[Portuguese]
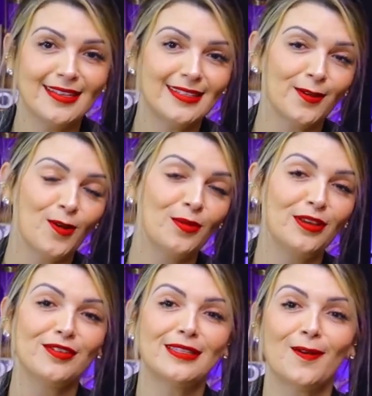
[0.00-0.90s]
Como que
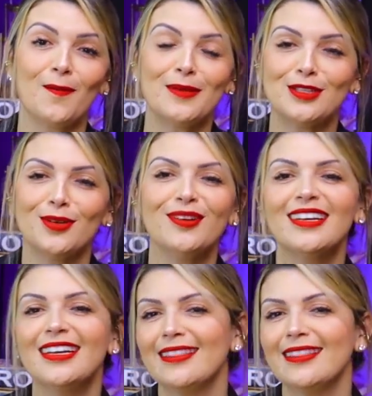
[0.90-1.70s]
você começou, né,